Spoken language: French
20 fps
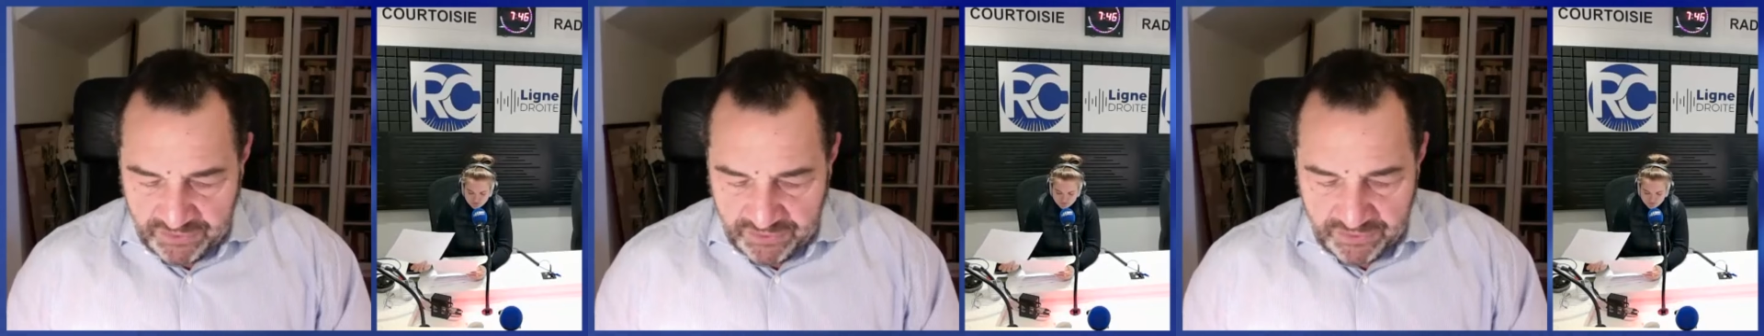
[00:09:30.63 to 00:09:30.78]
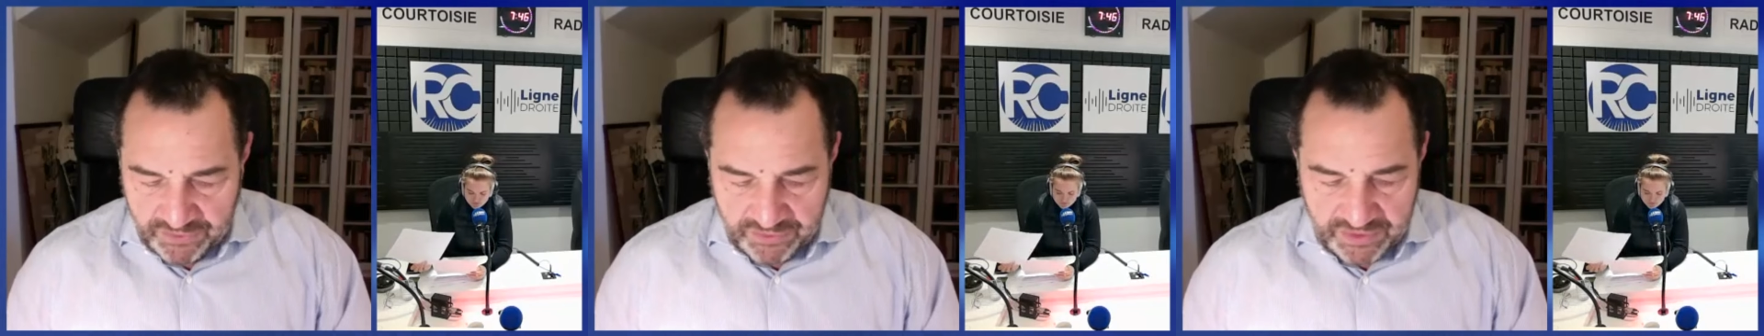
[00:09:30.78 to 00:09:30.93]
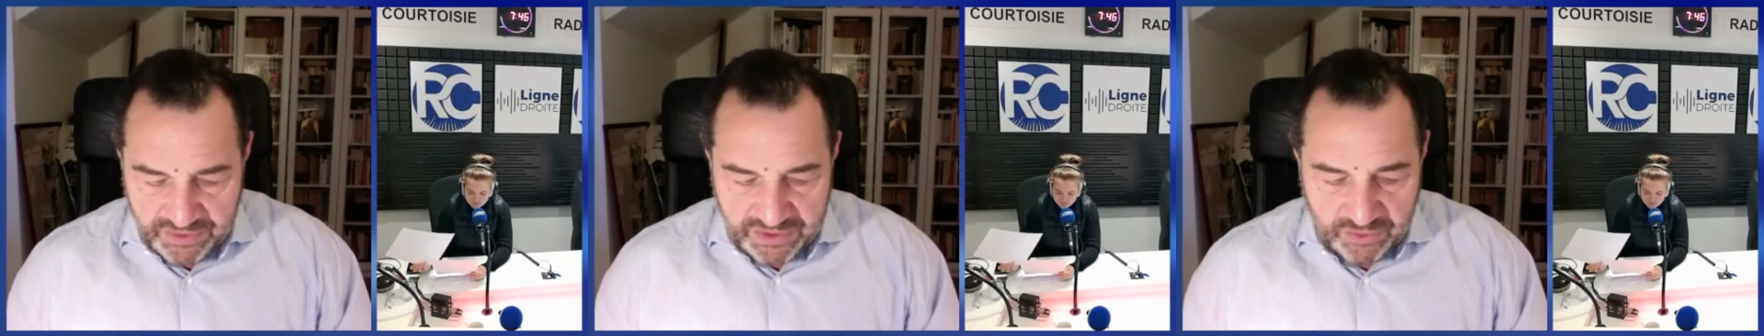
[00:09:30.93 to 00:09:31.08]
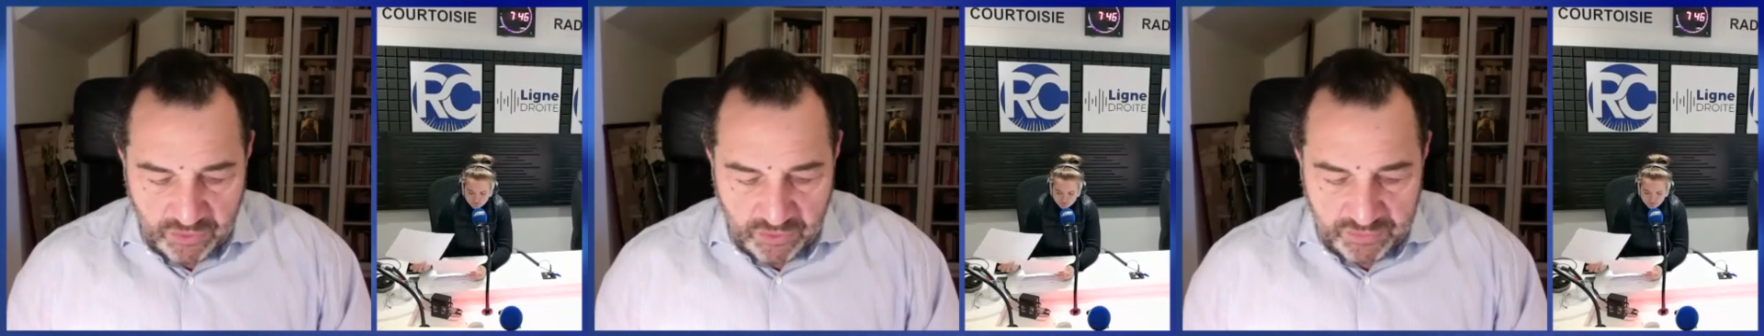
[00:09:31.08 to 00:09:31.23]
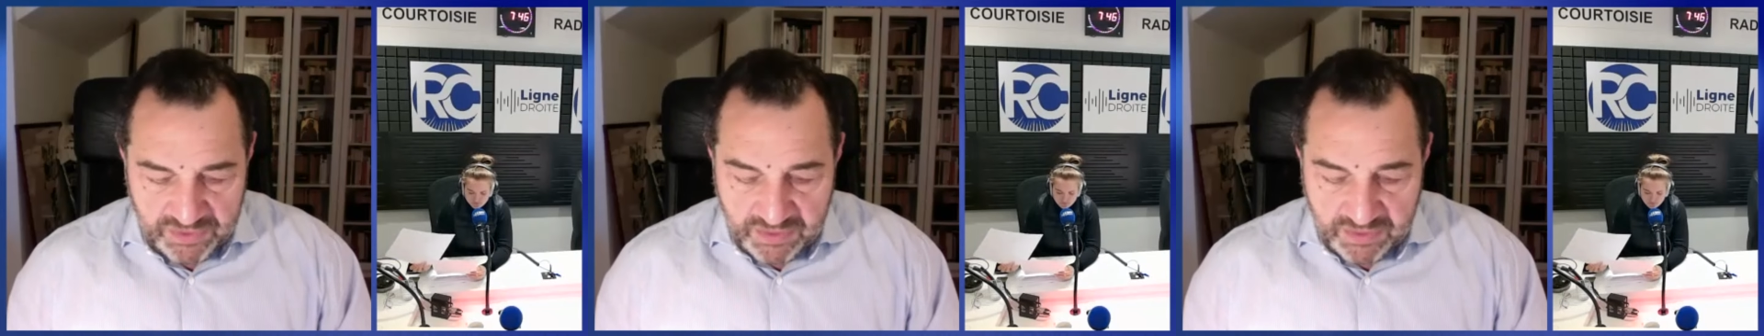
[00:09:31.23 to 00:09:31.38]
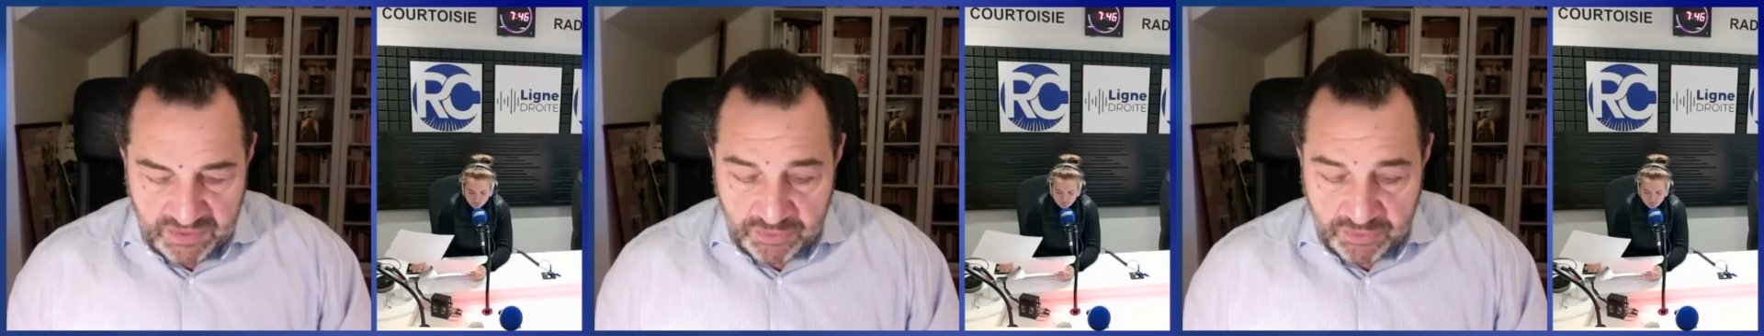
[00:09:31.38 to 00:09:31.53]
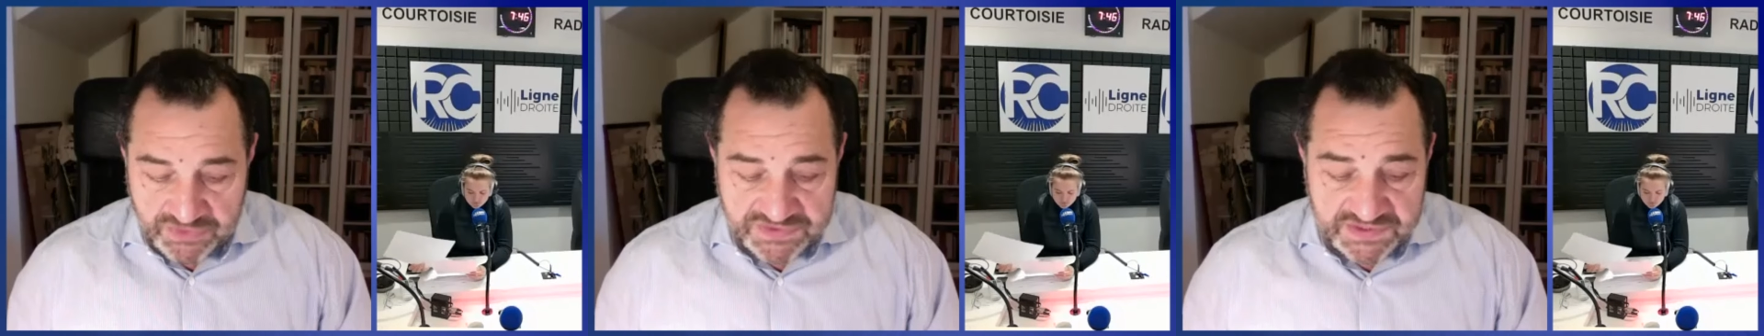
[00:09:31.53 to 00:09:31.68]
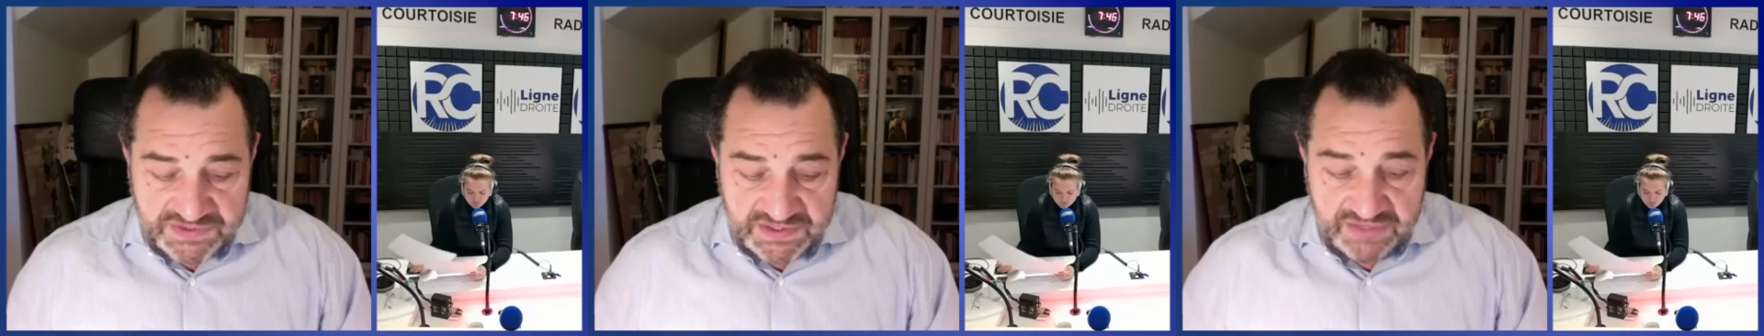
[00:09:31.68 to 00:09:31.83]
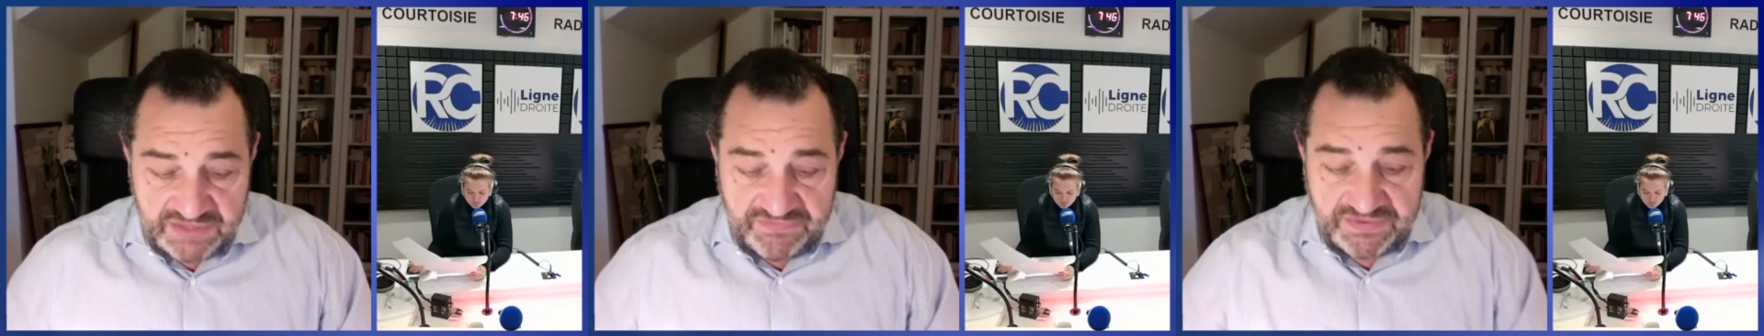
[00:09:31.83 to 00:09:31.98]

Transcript: et en plein procès